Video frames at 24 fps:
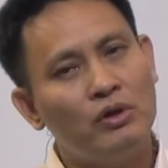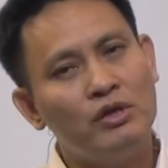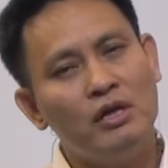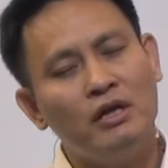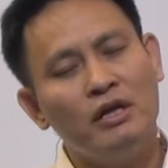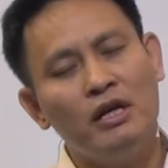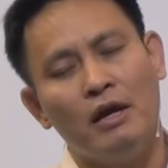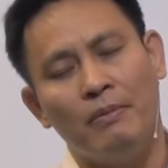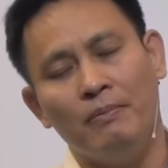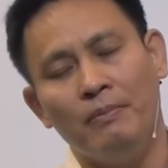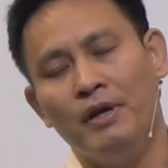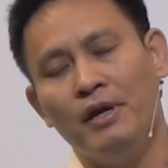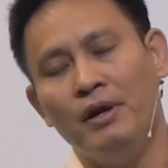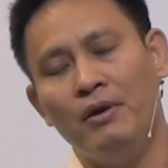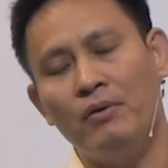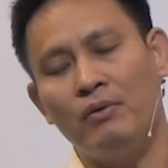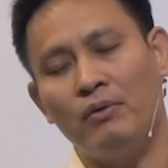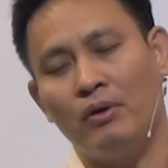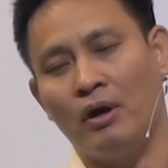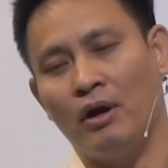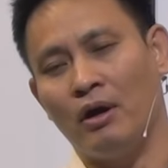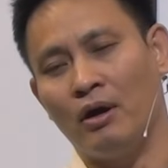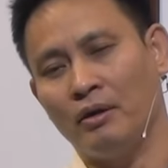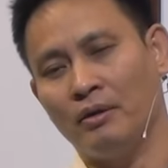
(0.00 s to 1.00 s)
Họ luôn có những
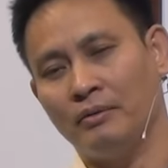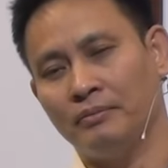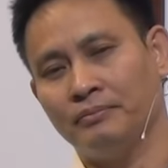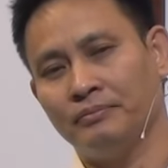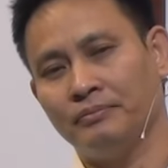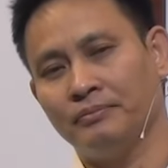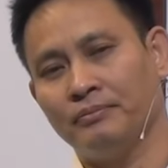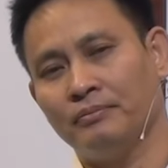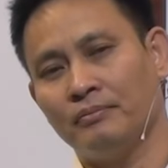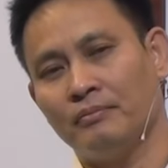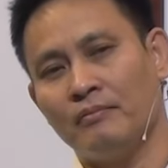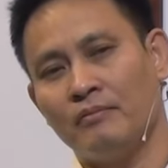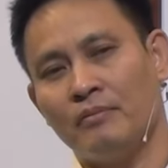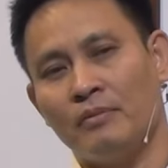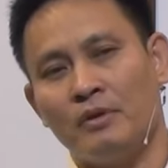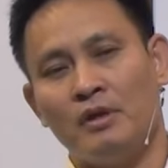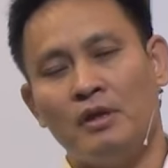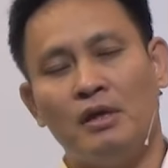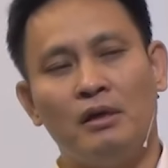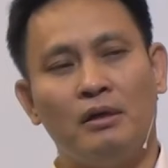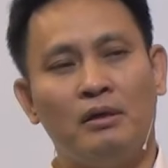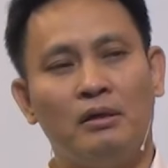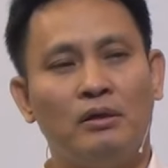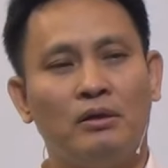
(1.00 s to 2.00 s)
điểm yếu của họ.
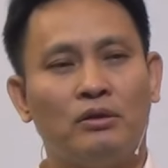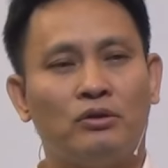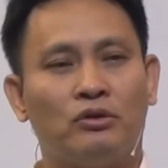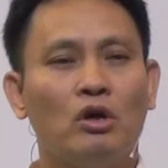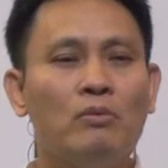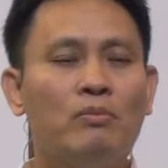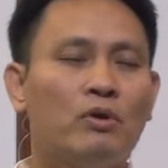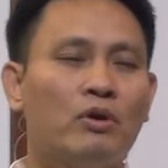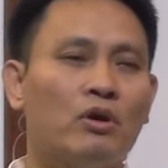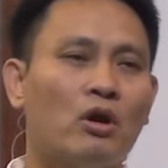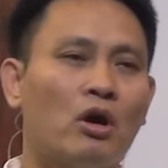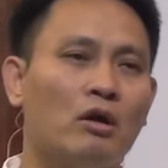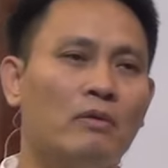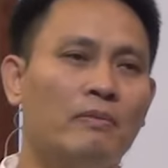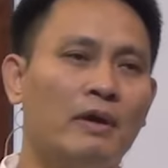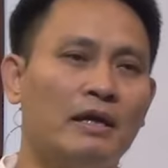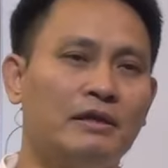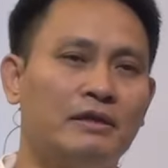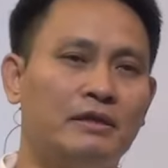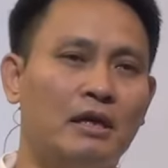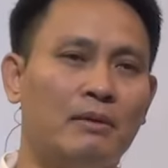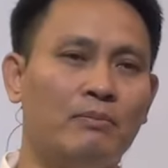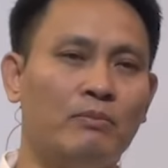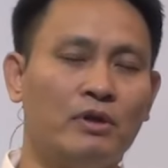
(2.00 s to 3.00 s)
Nhưng tôi
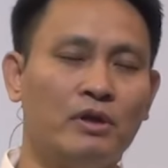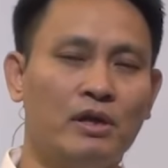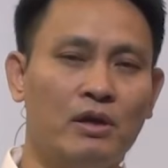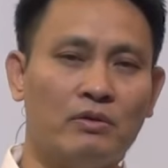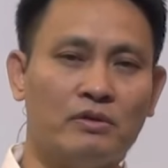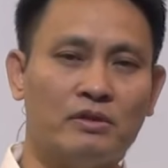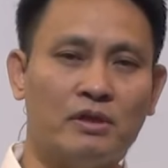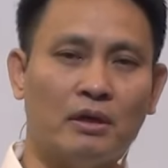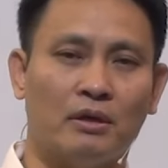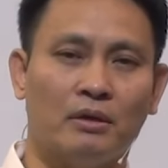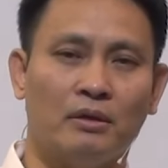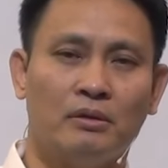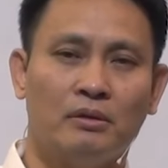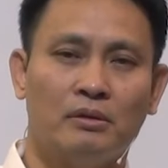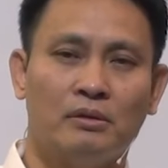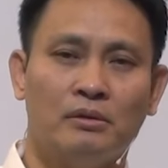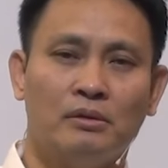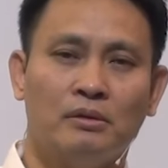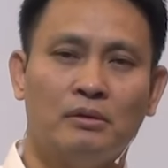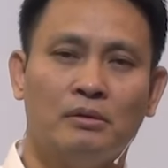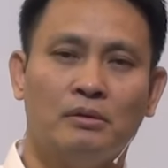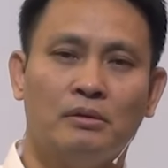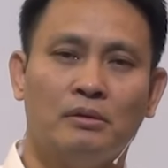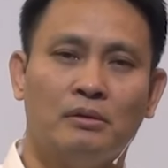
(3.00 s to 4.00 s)
muốn nói với anh chị em một điều
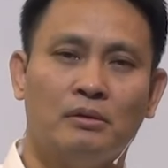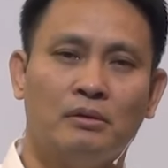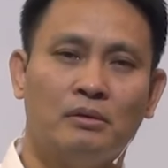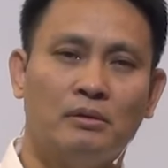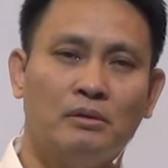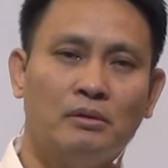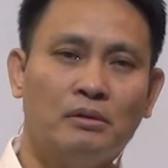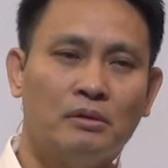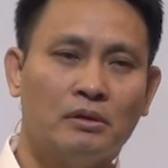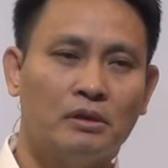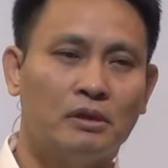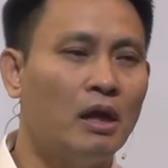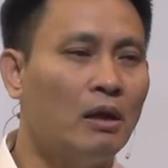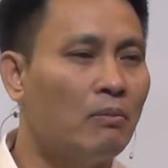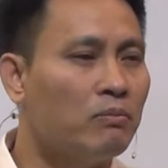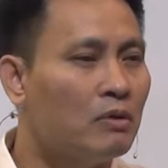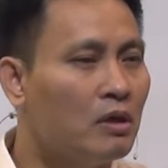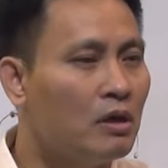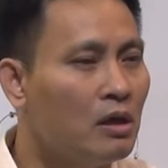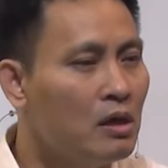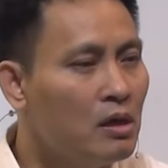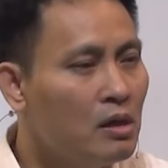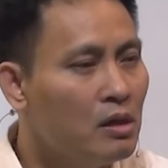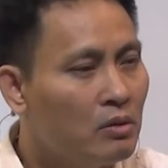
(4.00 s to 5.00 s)
rằng
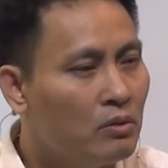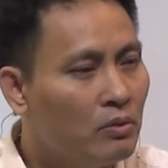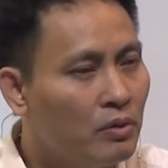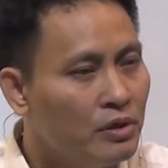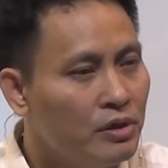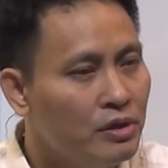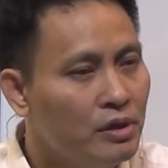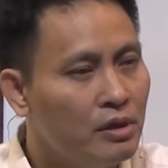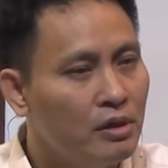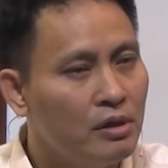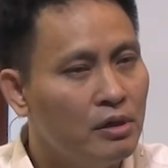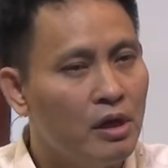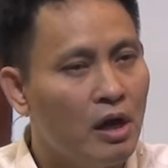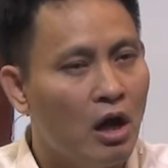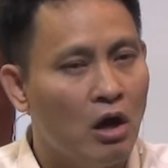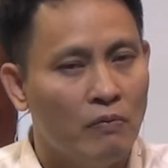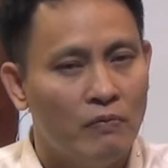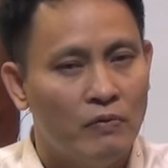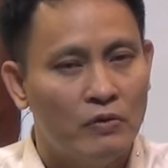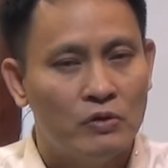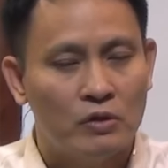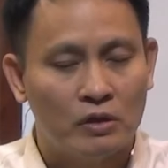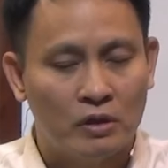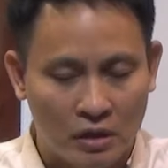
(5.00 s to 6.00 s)
cái động cơ của
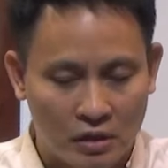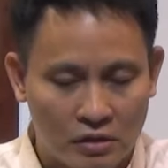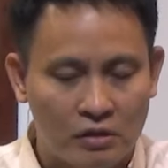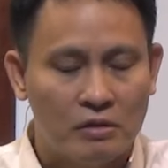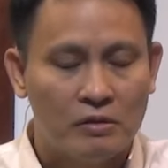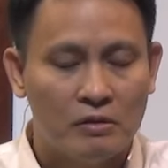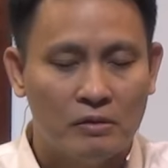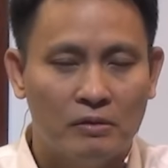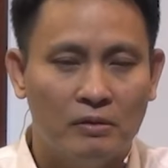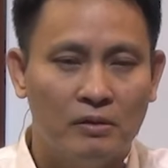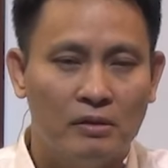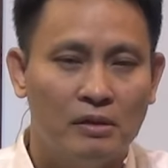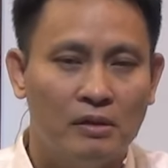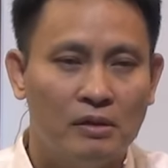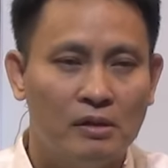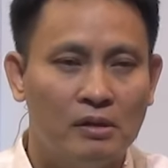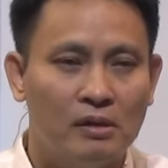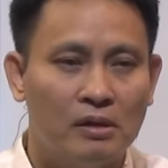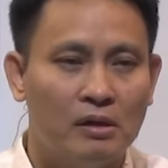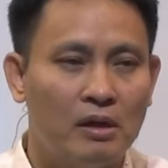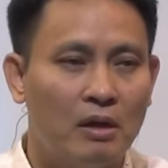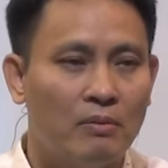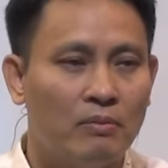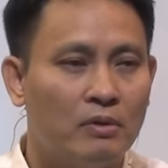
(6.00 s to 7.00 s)
những người hầu về xuất thật
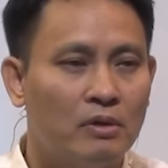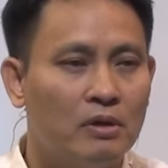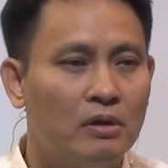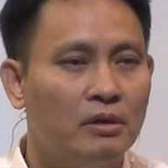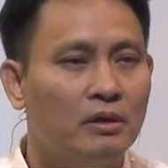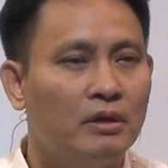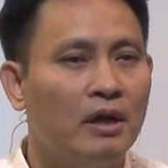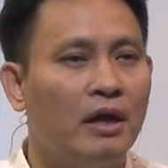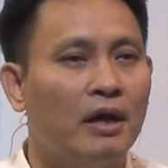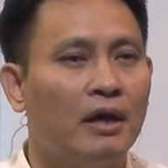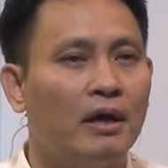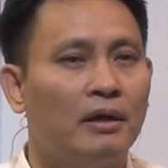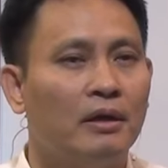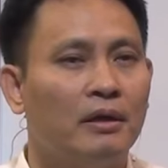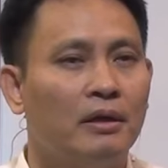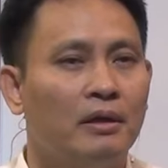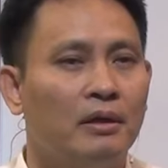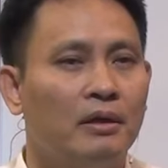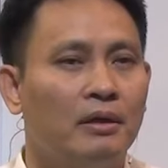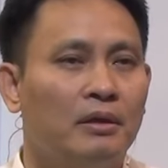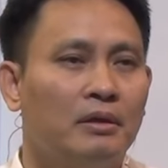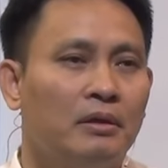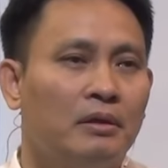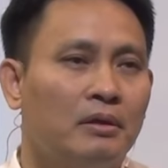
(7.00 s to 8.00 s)
sự là động cơ
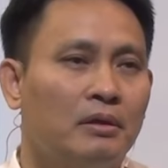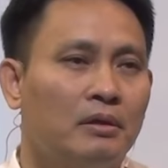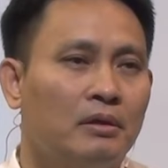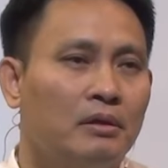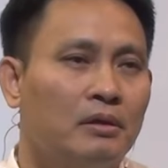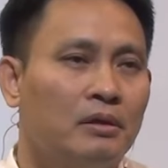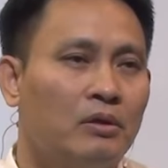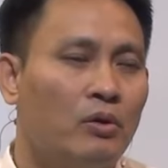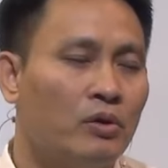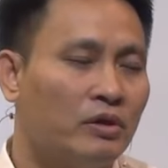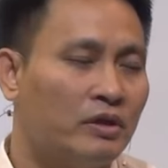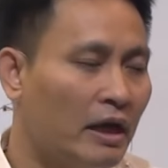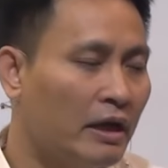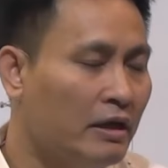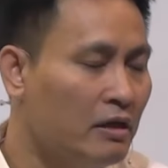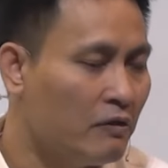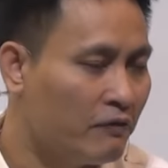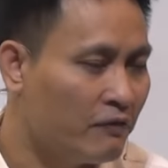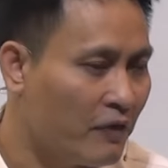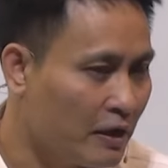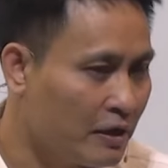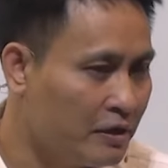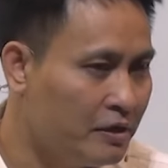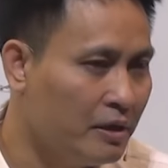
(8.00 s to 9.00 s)
để
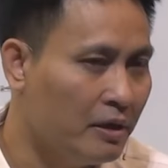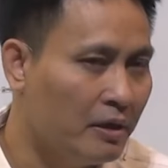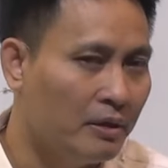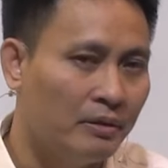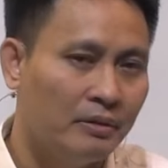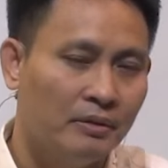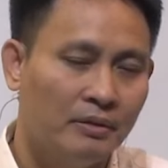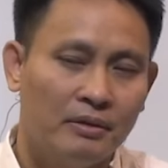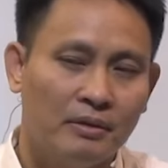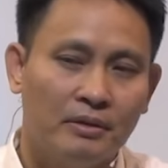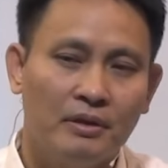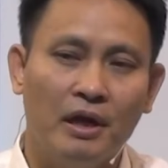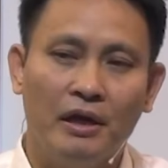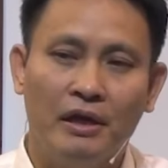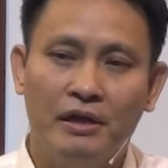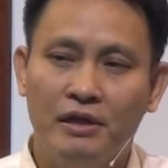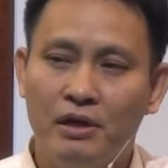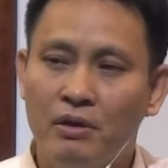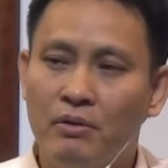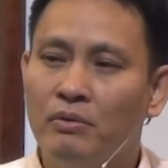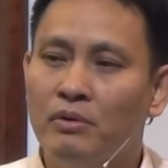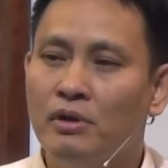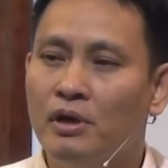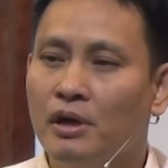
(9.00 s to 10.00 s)
hội thánh được phát triển
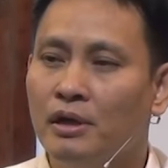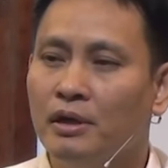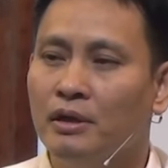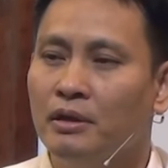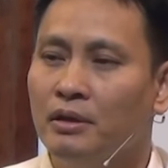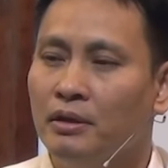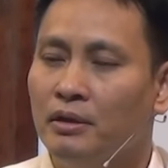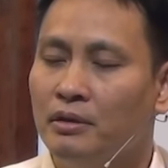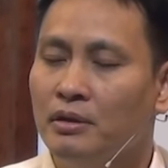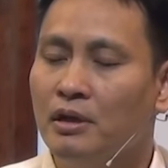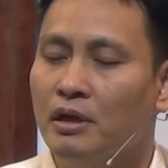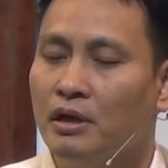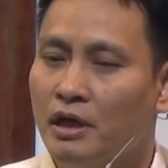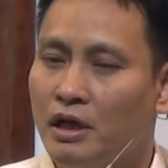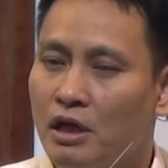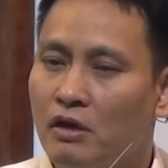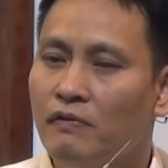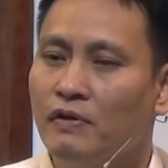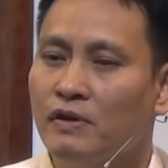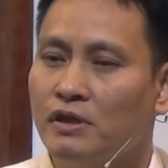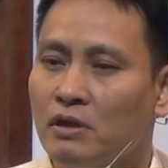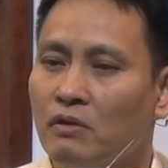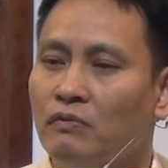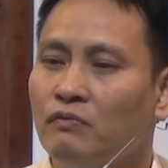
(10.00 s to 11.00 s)
để nhiều người
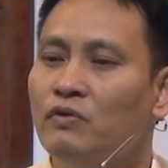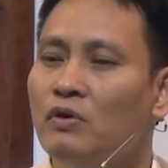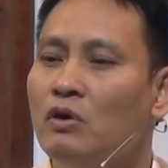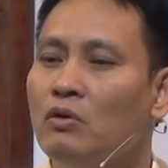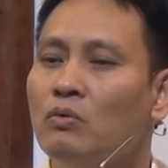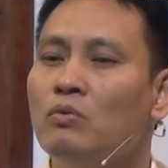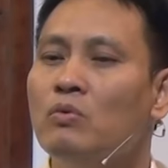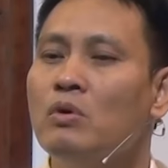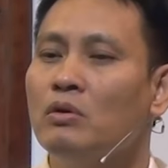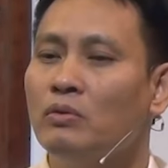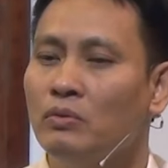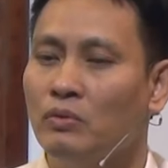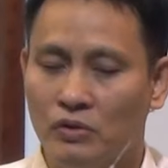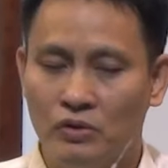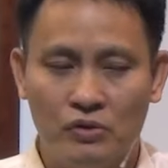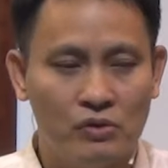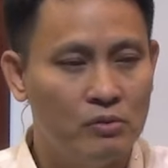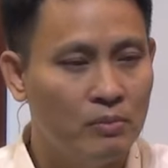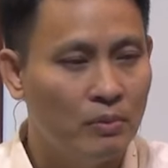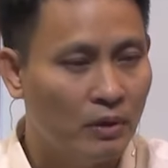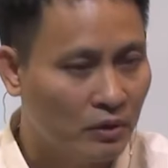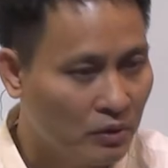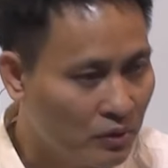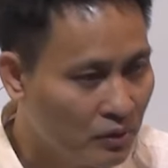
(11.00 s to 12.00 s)
được cứu vào trong vương
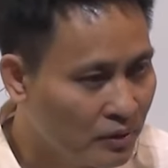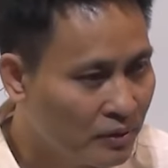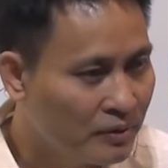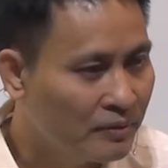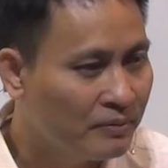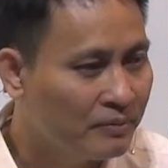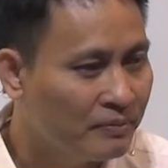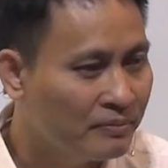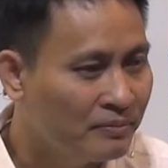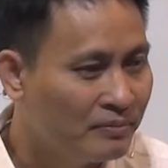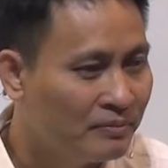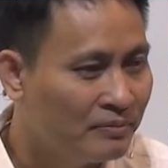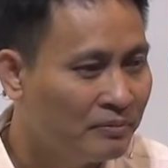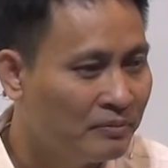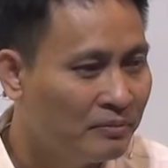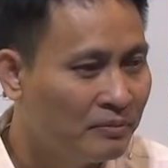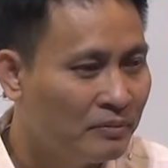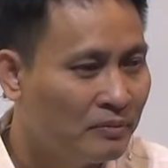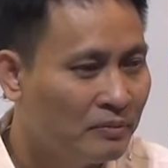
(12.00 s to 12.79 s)
quốc của Chúa mà thôi.